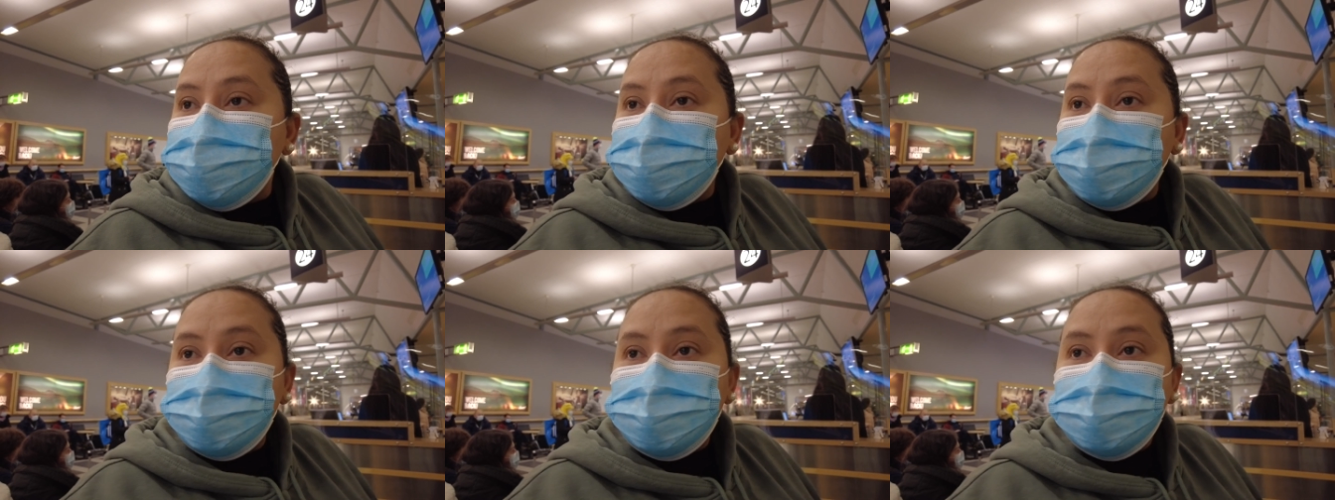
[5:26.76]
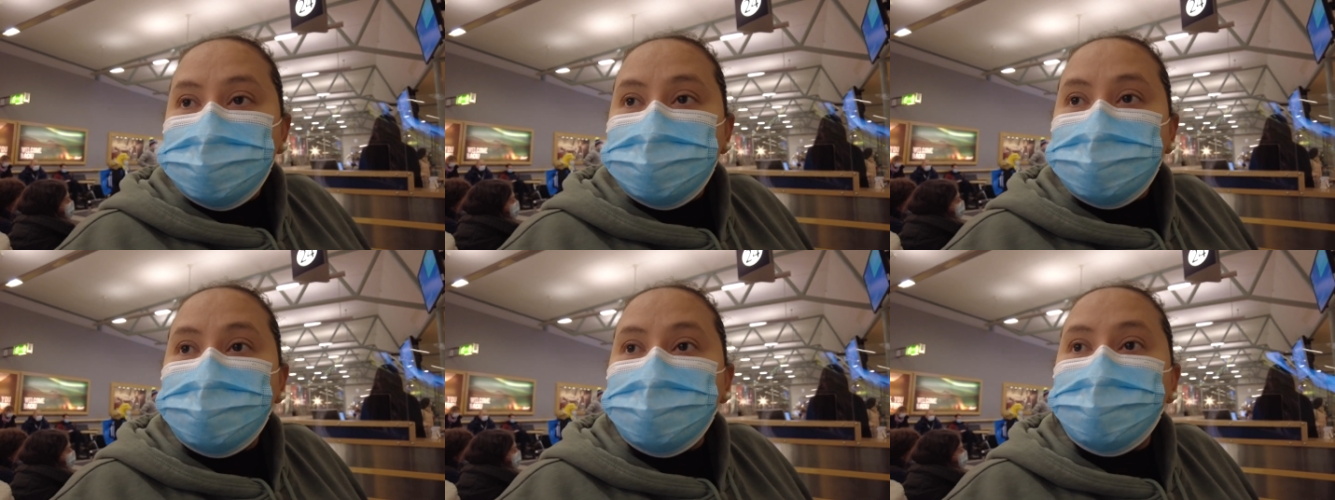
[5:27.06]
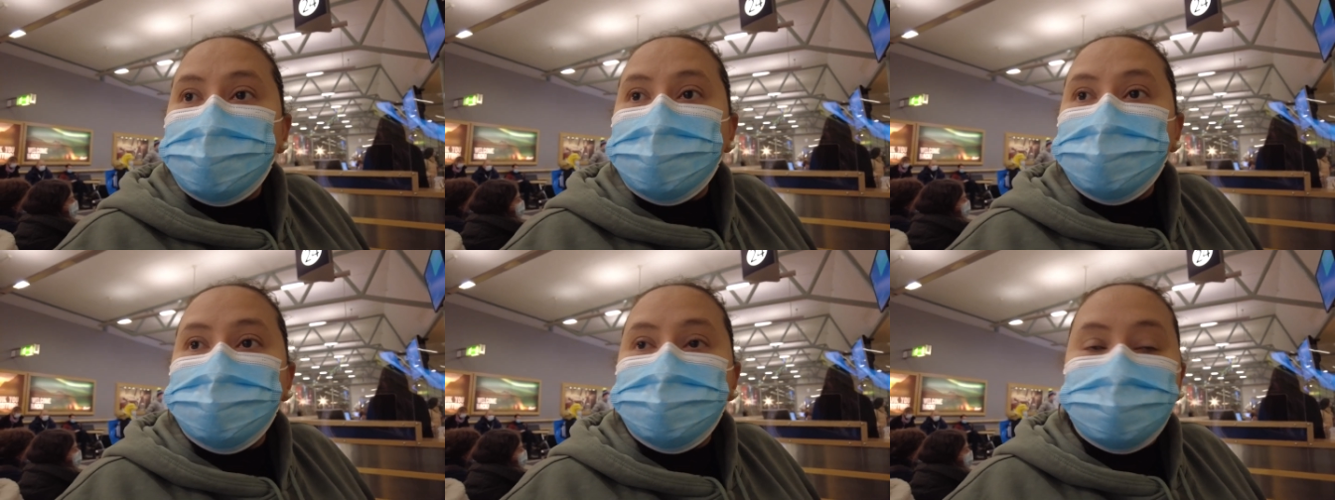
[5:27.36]
falta 5
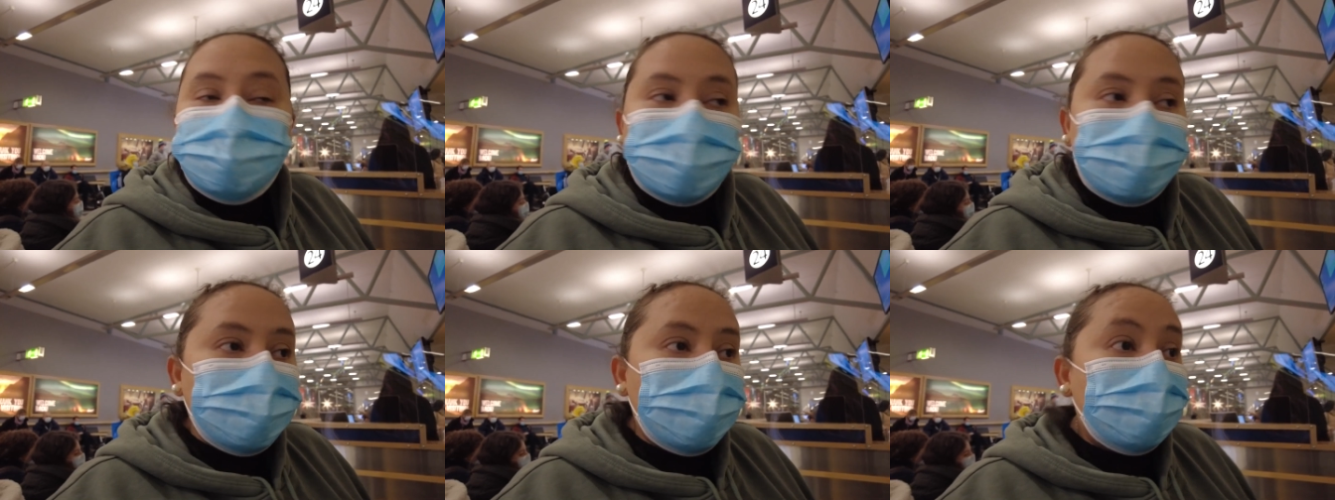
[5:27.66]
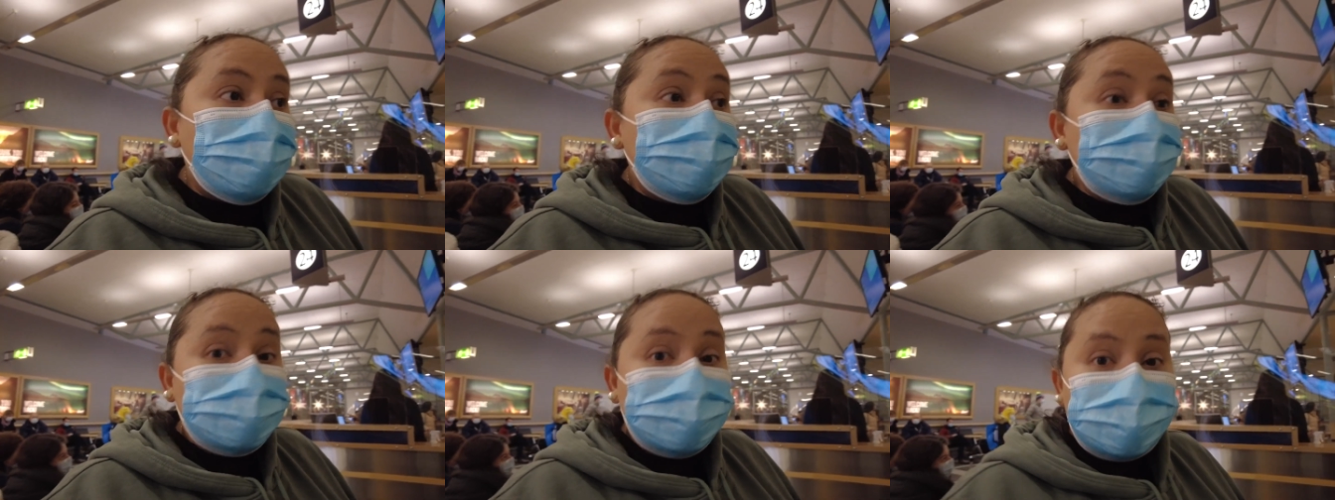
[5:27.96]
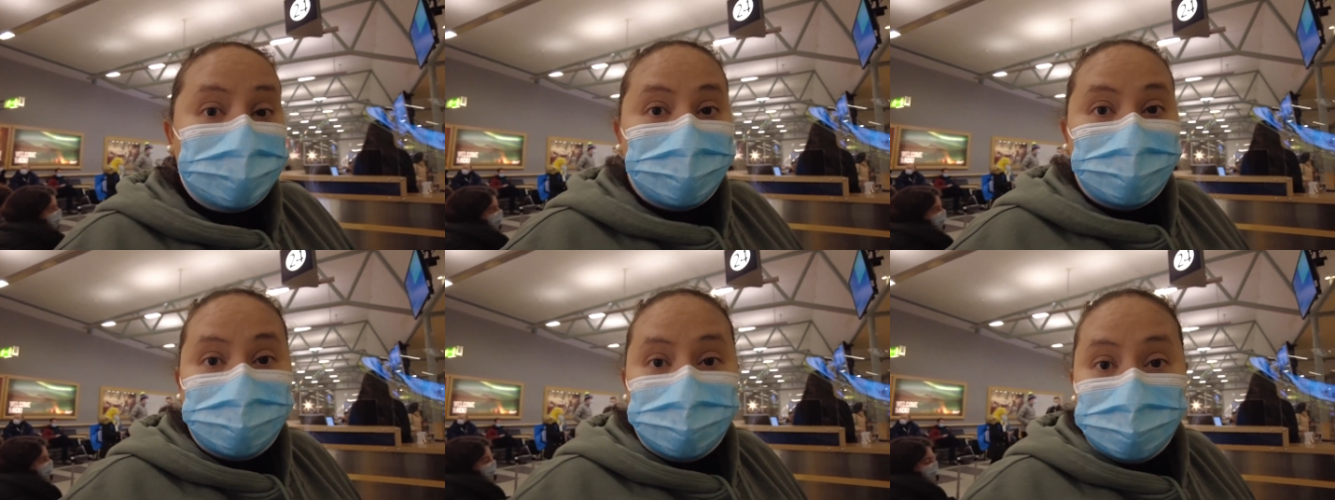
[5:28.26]
minutos para
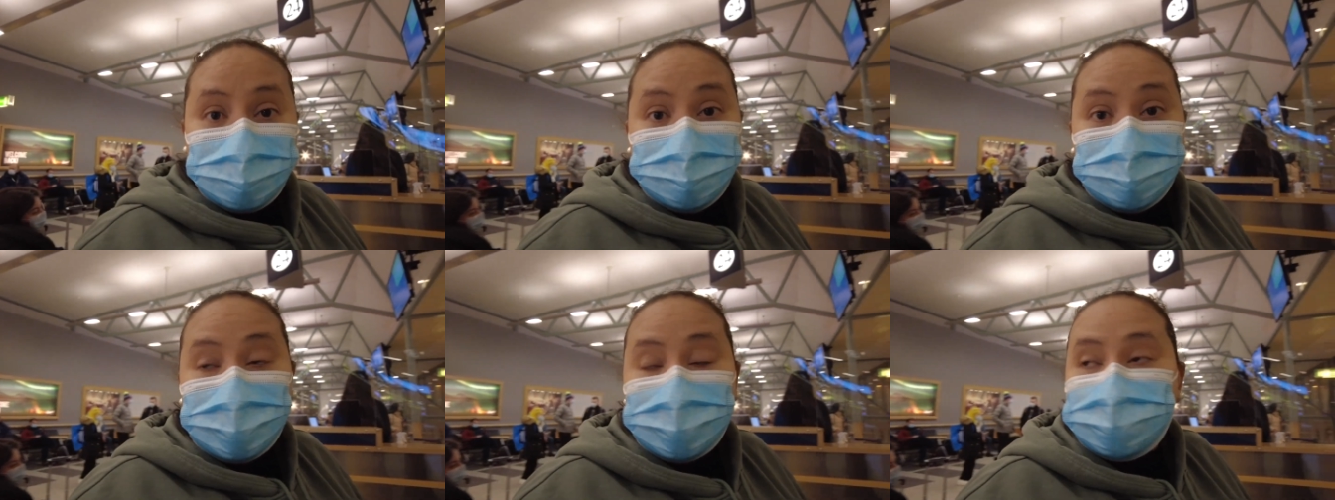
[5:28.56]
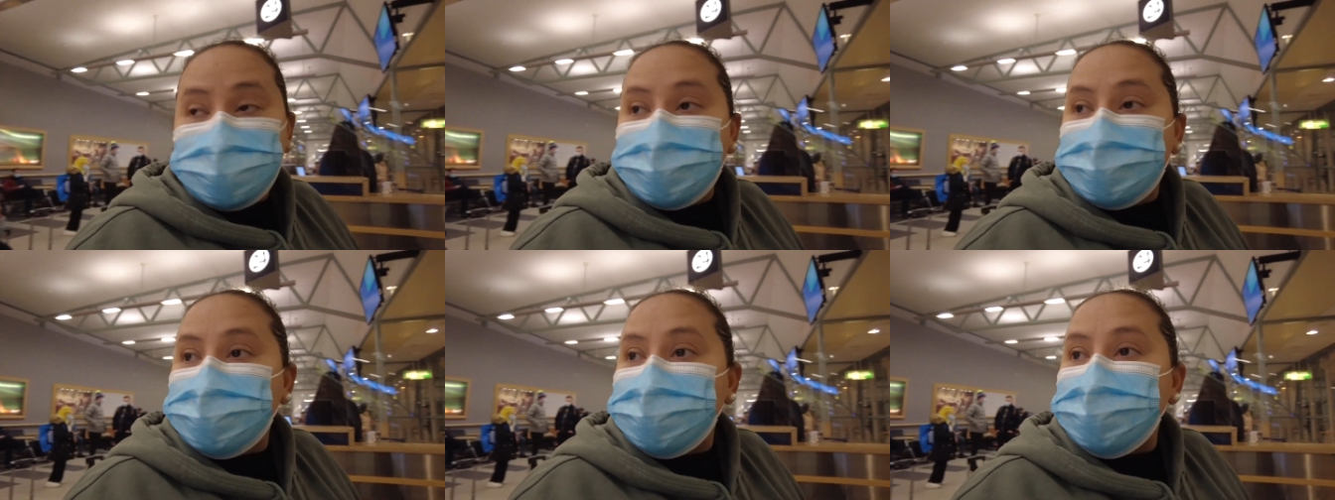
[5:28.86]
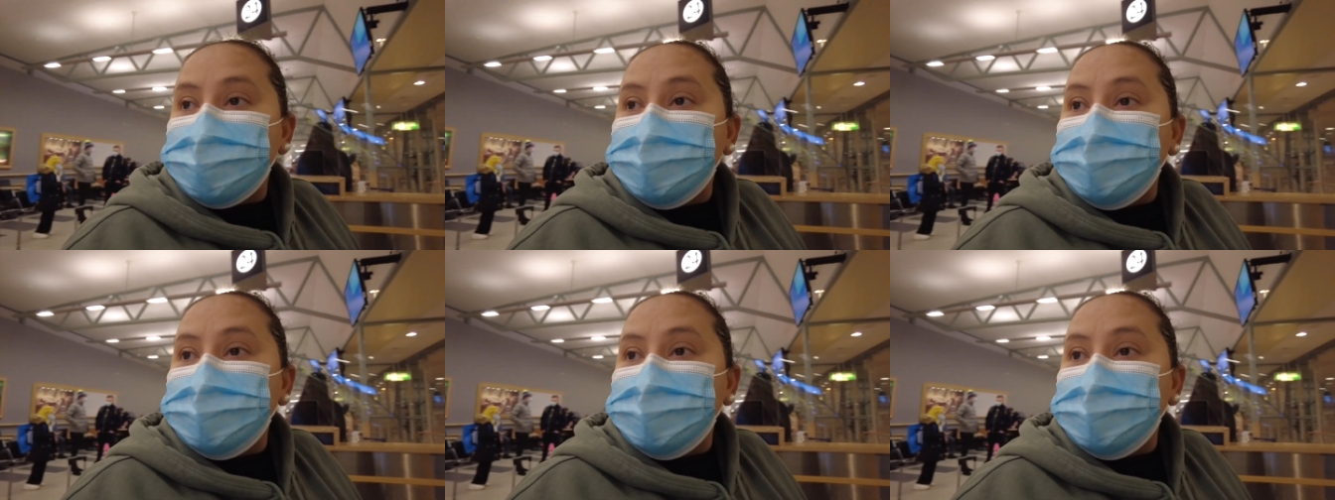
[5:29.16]
começar o embarque.